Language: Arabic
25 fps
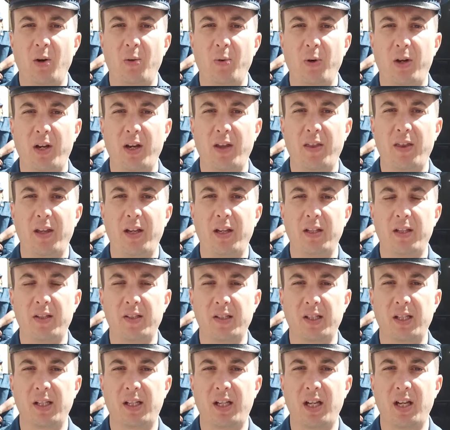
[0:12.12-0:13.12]
وكذا
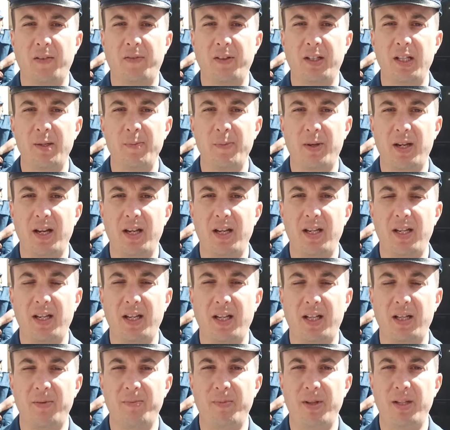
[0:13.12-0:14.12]
تسخير كافة
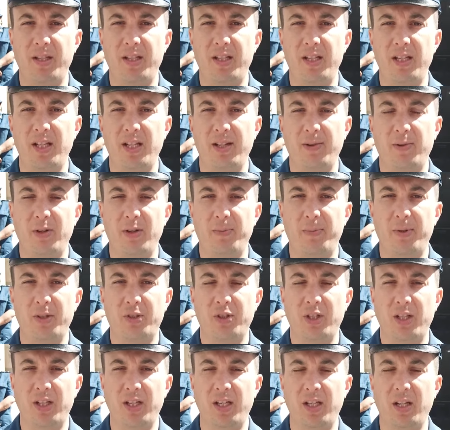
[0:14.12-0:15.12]
الإمكانيات المادية
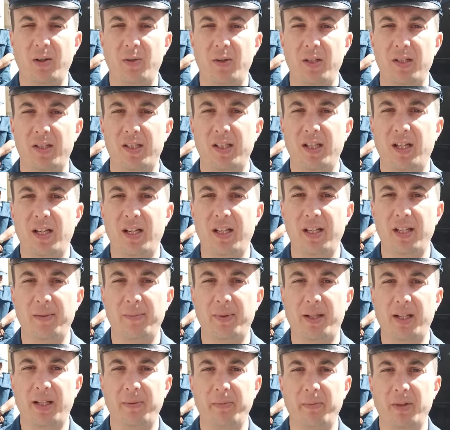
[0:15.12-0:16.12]
والبشرية
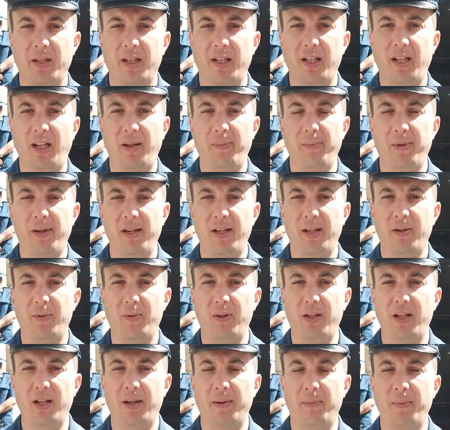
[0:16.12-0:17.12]
والاستعانة بكاميرات الحماية
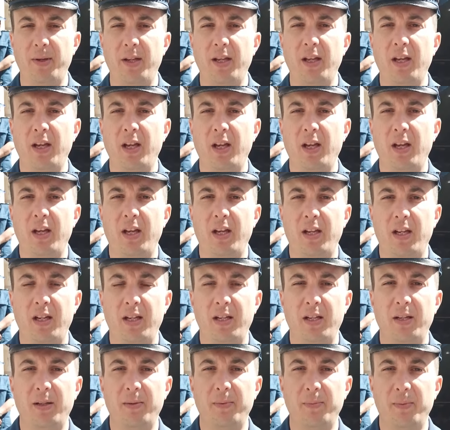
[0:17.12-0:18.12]
والأمن
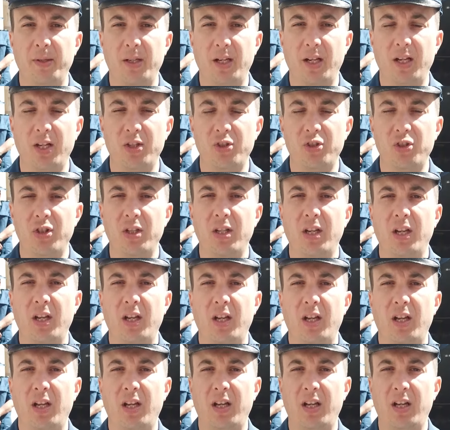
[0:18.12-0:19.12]
آه، من أجل
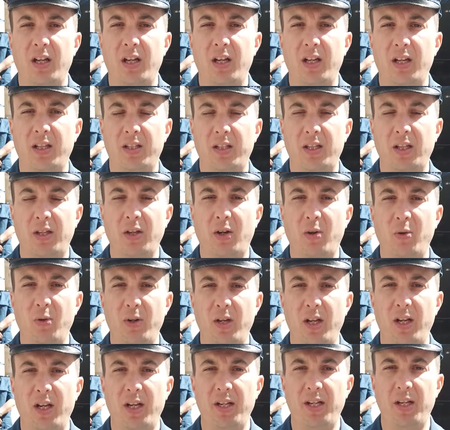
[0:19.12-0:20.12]
آه،
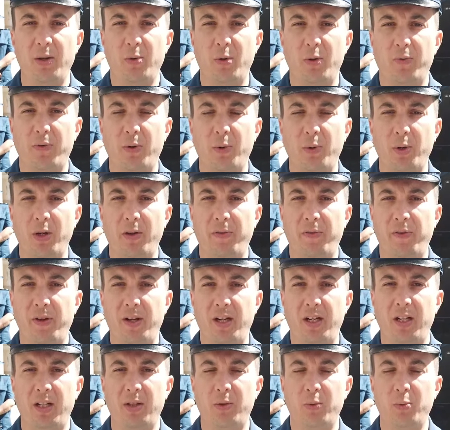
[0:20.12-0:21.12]
التدخل الآني والفوري
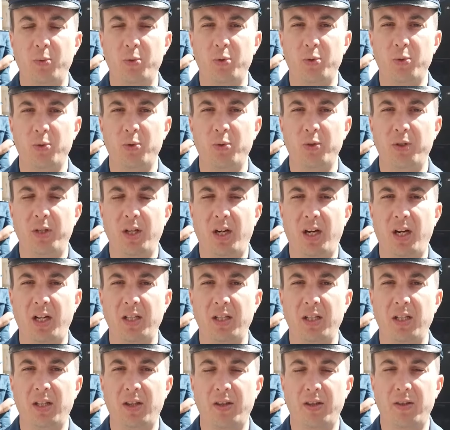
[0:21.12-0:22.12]
في حالة وجود
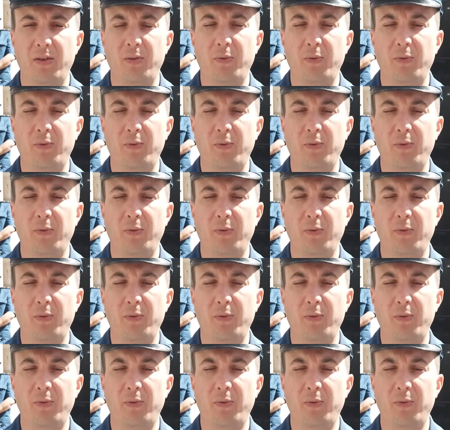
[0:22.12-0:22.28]
حادث